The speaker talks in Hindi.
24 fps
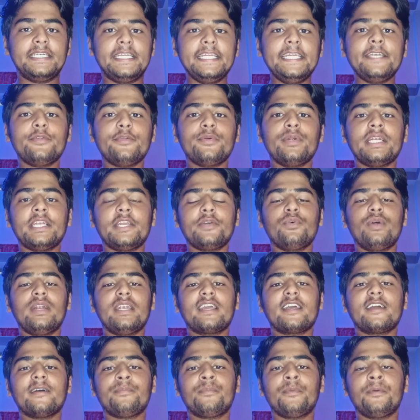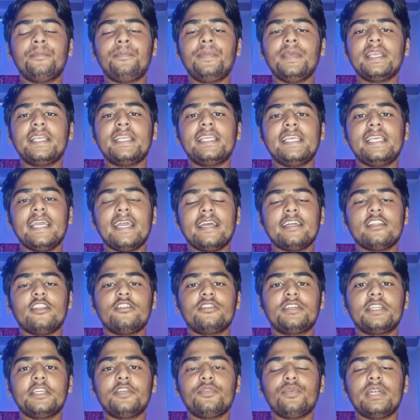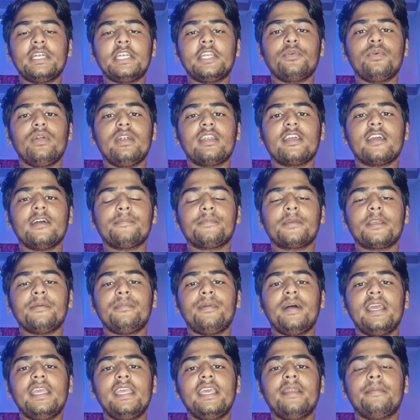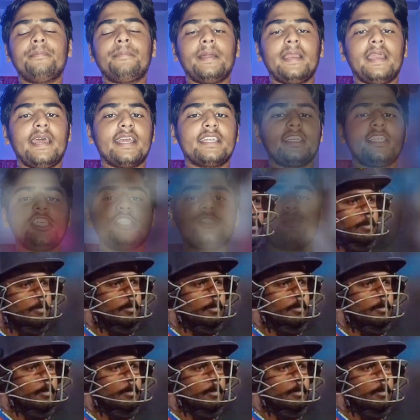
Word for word: टी ट्वेंटी वर्ल्ड कप में पिक किया गया था टी ट्वेंटी वर्ल्ड कप के भाई यार प्रैक्टिस